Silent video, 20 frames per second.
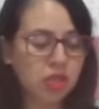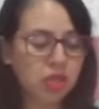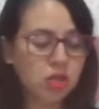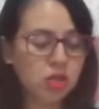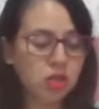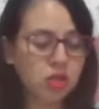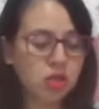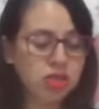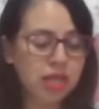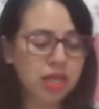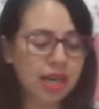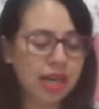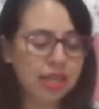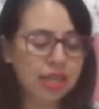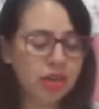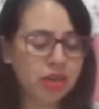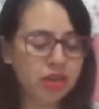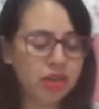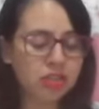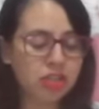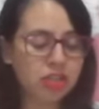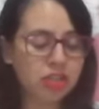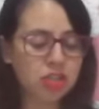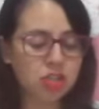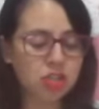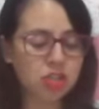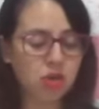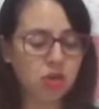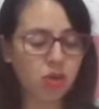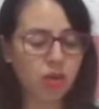Nos arredores da
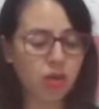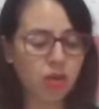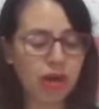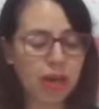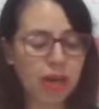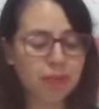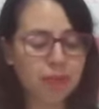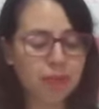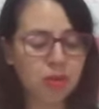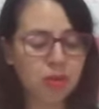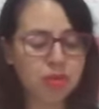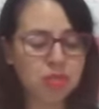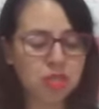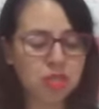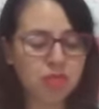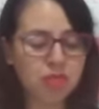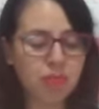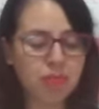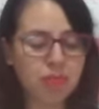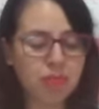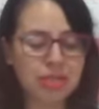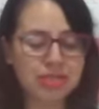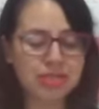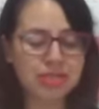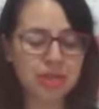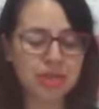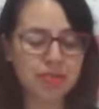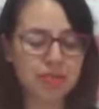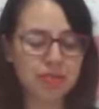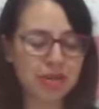escola é possível
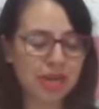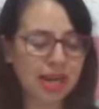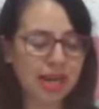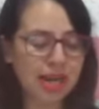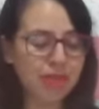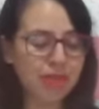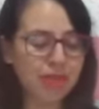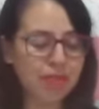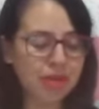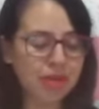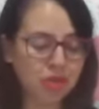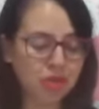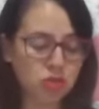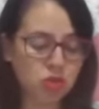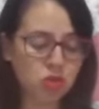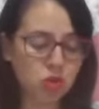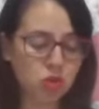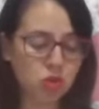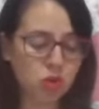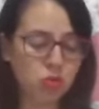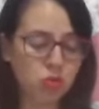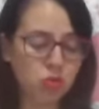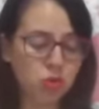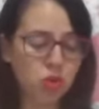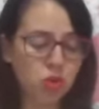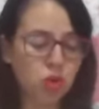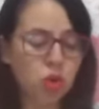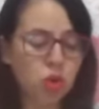perceber elementos como